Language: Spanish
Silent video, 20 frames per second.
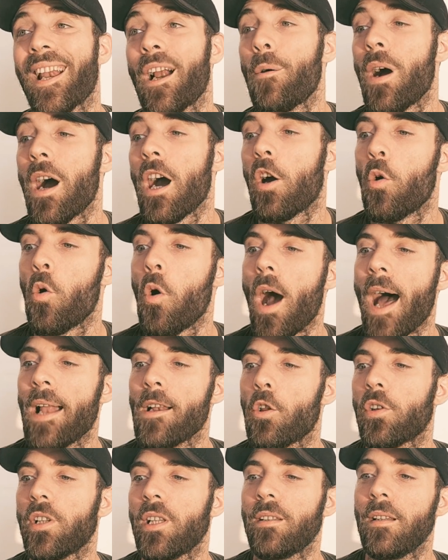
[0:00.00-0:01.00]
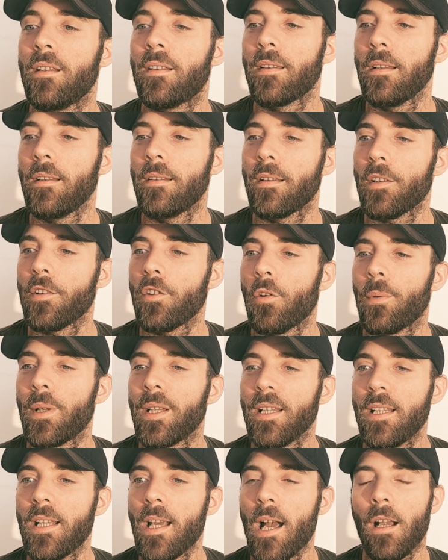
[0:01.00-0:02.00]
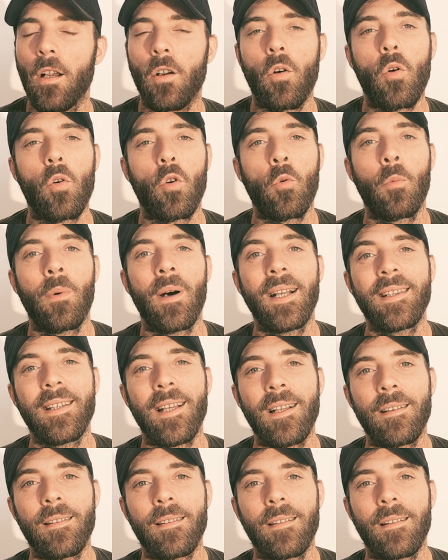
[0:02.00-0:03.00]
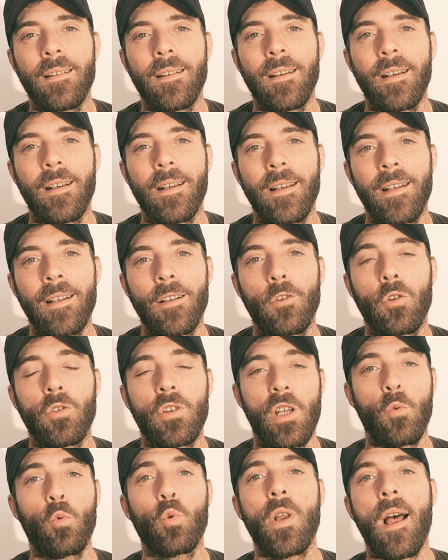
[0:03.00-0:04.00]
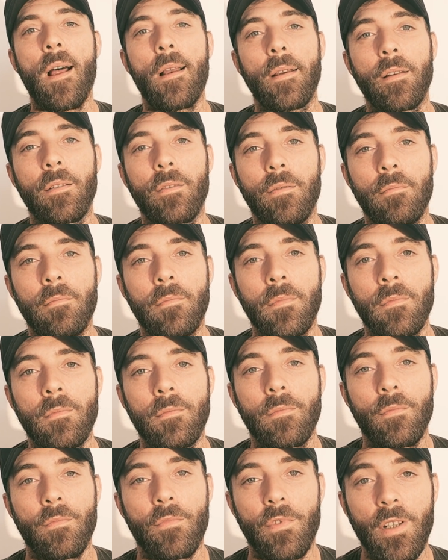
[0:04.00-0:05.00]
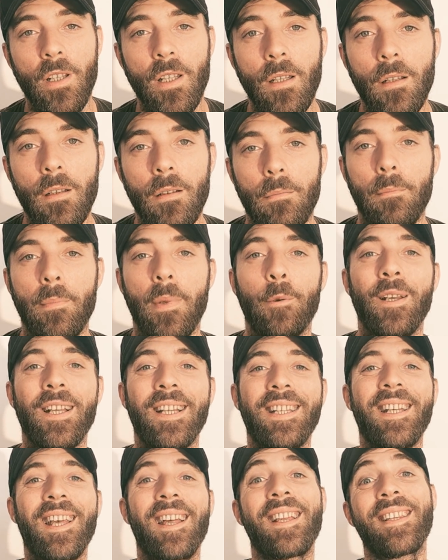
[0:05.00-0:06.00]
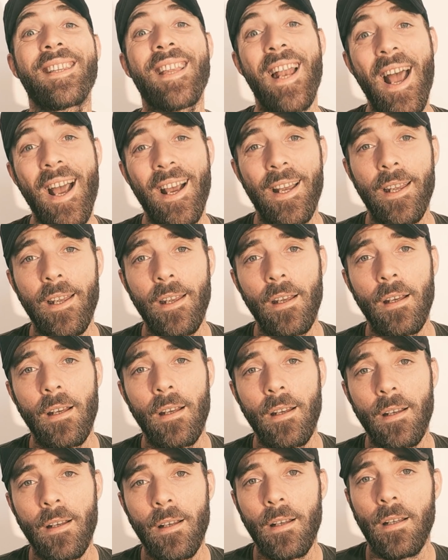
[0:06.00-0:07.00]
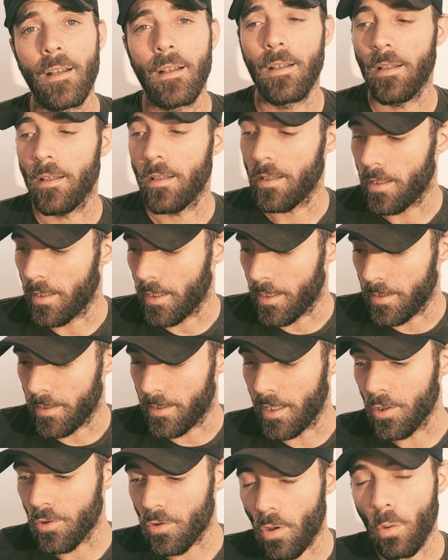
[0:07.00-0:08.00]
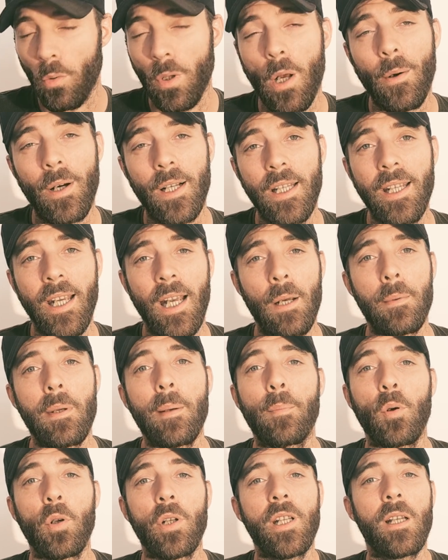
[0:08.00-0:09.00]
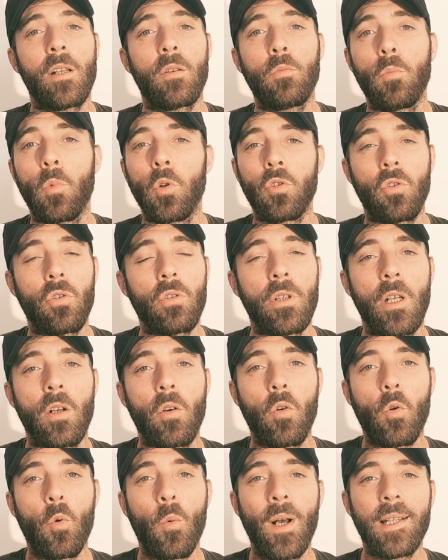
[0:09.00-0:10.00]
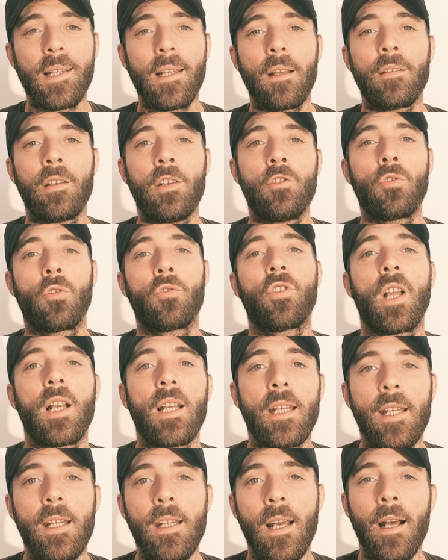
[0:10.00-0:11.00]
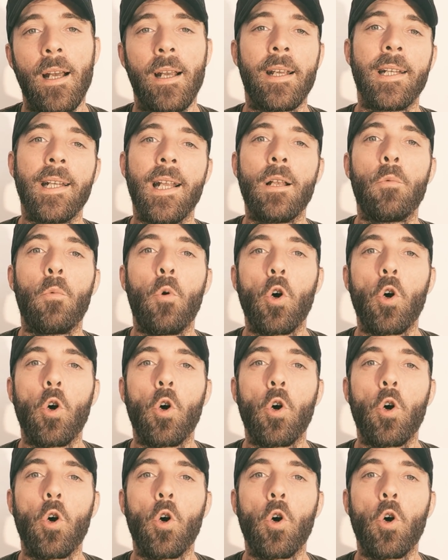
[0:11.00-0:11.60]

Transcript: trabajo. A los 16 años vendía corbatas en los tribunales. ¿sí? Me vestía de traje. Dentro de una valija me ponían un montón de corbatas y yo salía en el